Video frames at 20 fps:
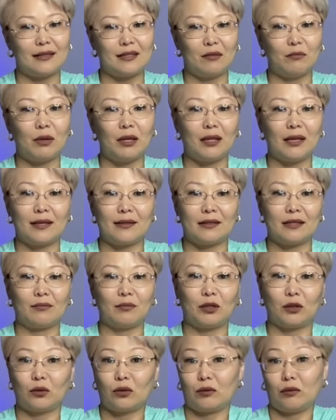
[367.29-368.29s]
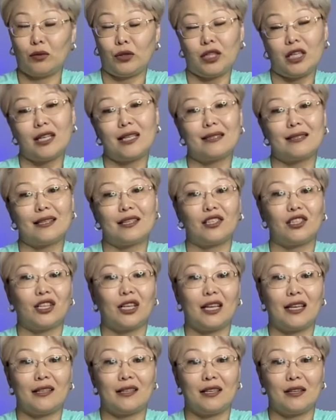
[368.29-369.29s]
за балансом, что случается
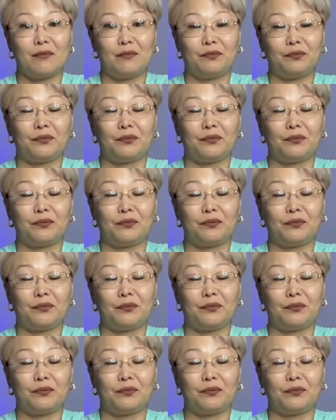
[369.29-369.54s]
ожирение.